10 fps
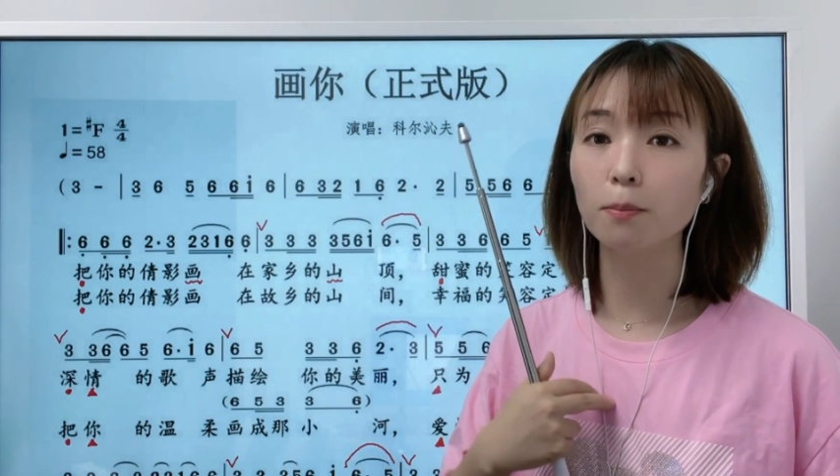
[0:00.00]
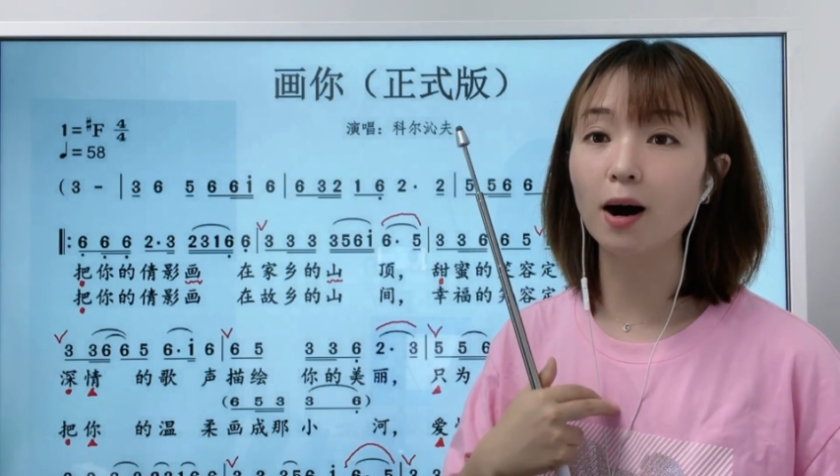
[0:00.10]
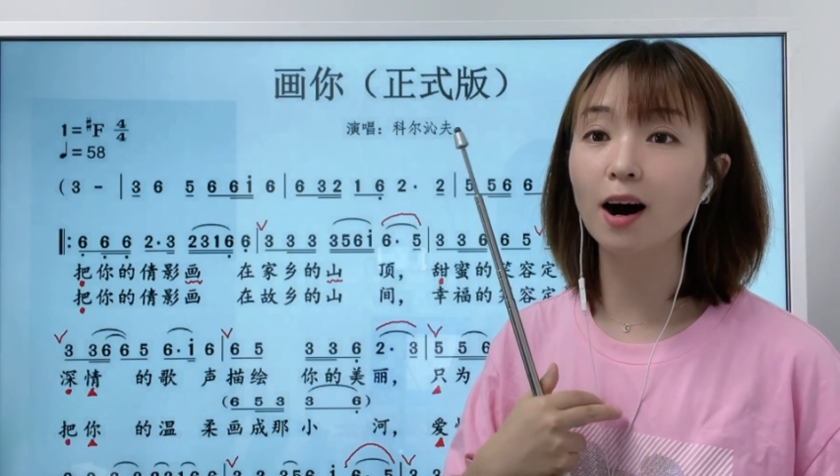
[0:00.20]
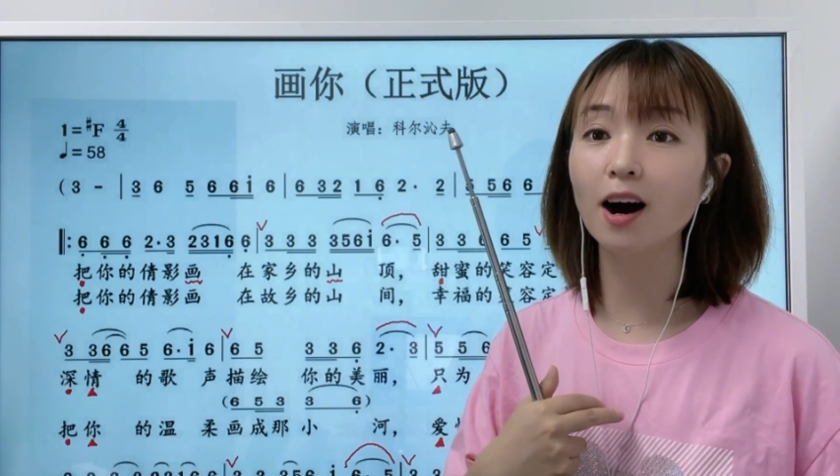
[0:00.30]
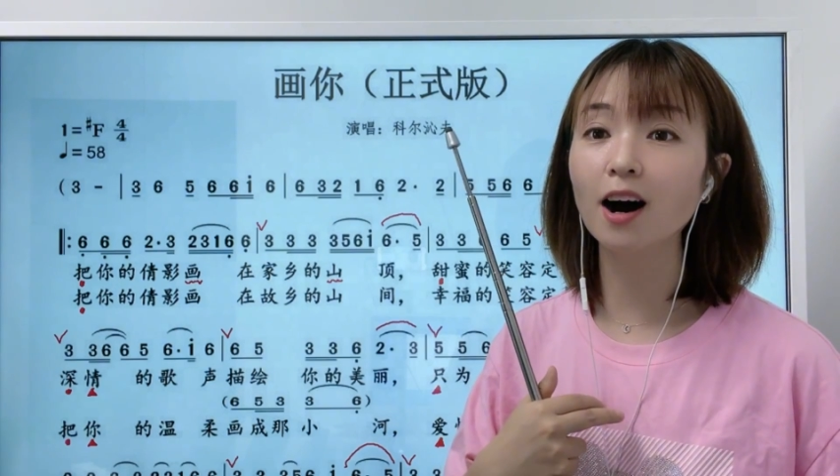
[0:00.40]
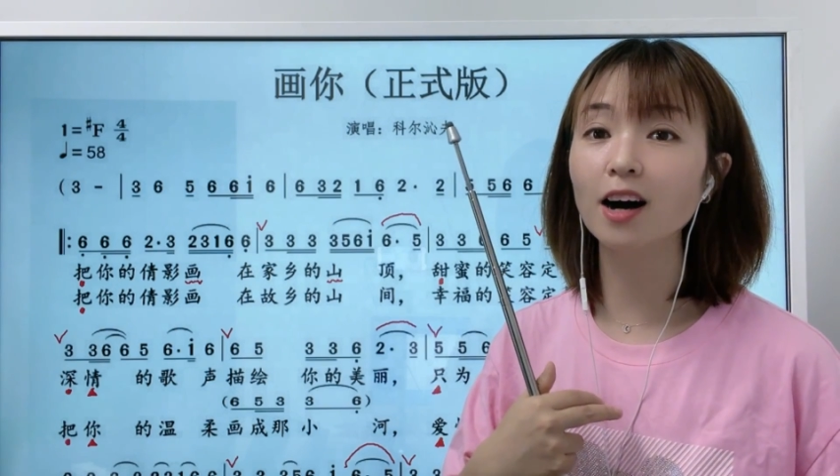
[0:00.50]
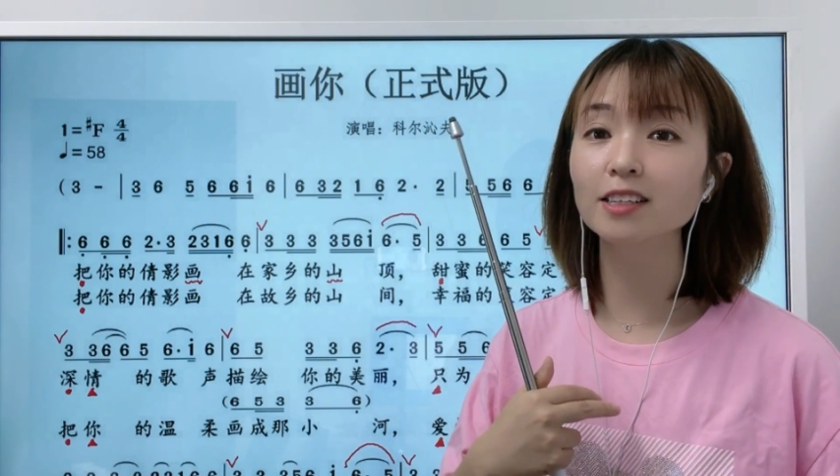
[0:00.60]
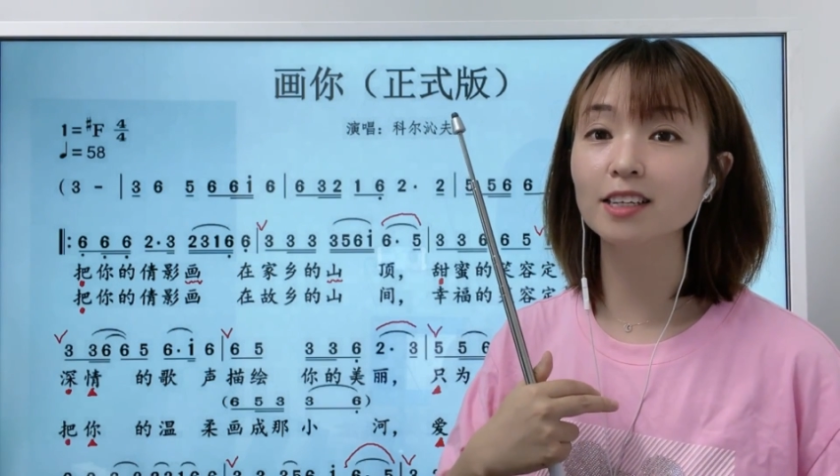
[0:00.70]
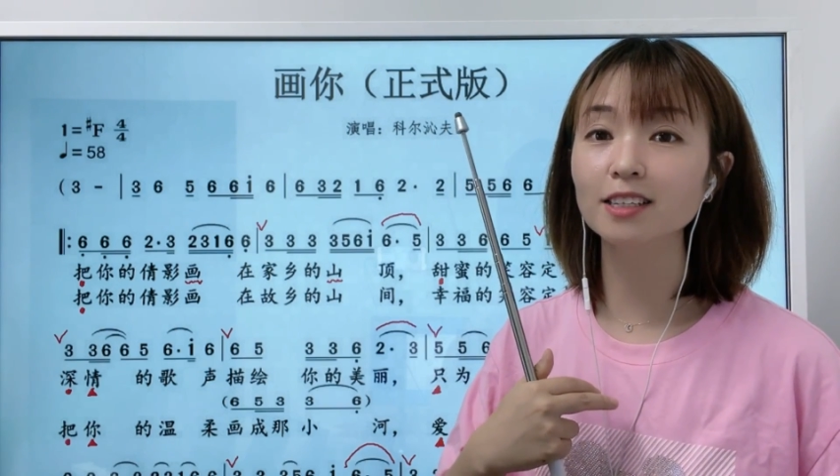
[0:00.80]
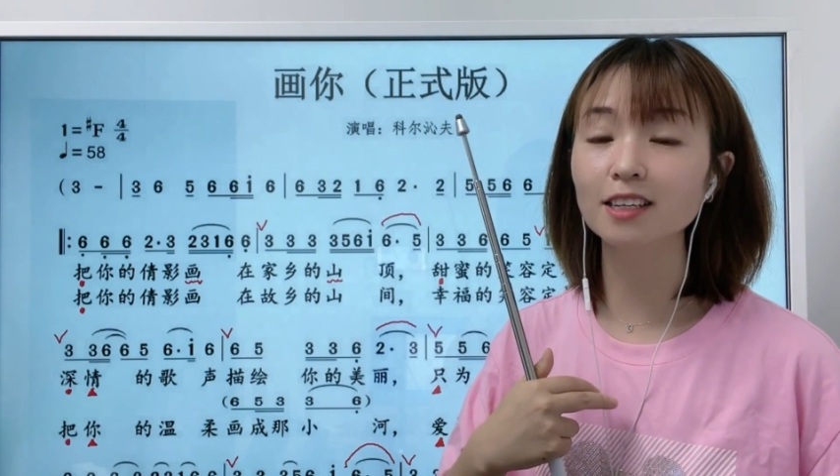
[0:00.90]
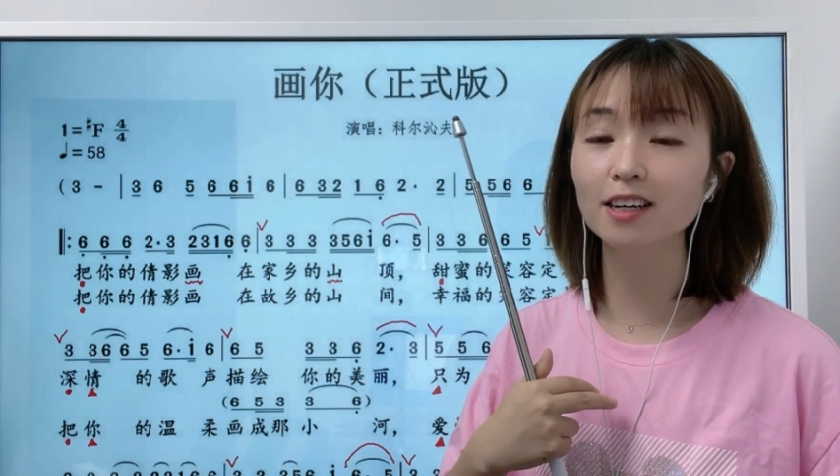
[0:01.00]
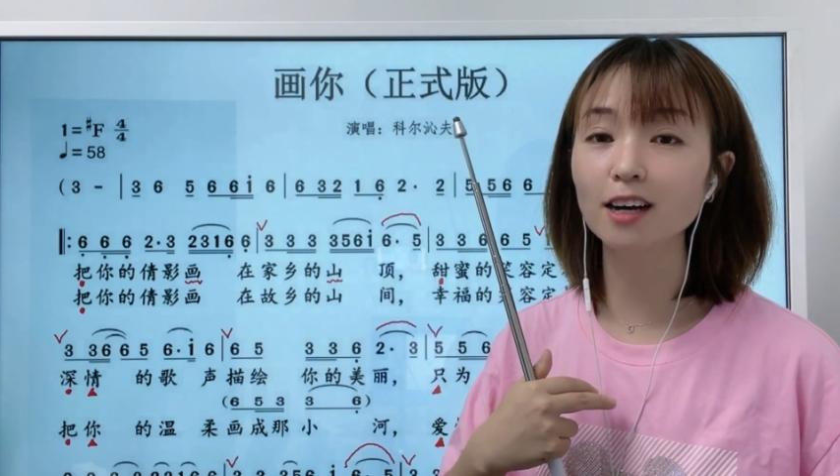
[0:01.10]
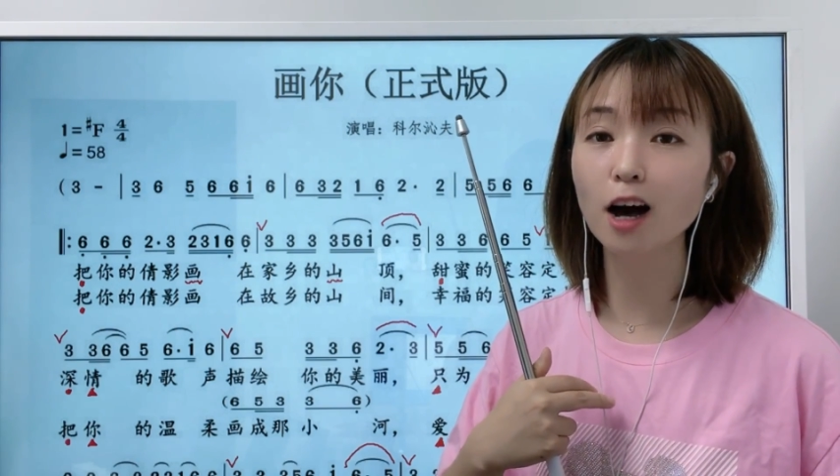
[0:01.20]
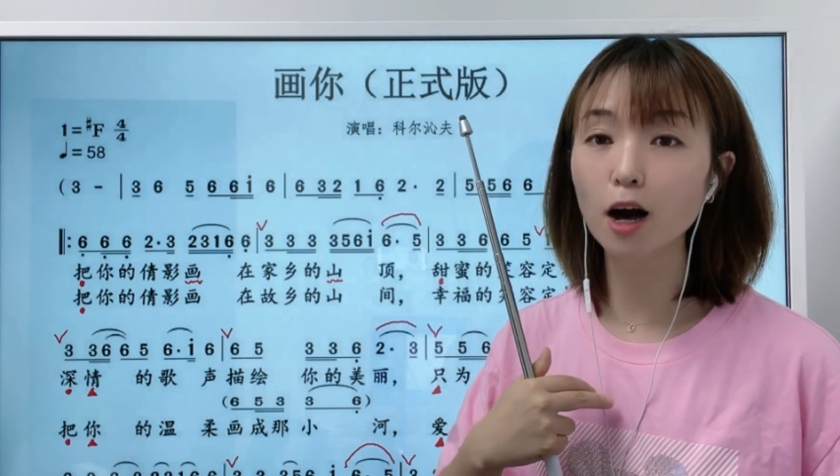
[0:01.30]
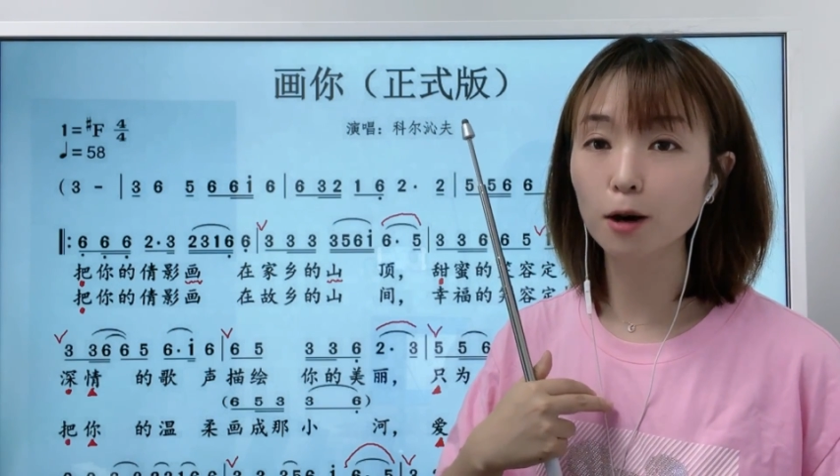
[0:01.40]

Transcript: 把你的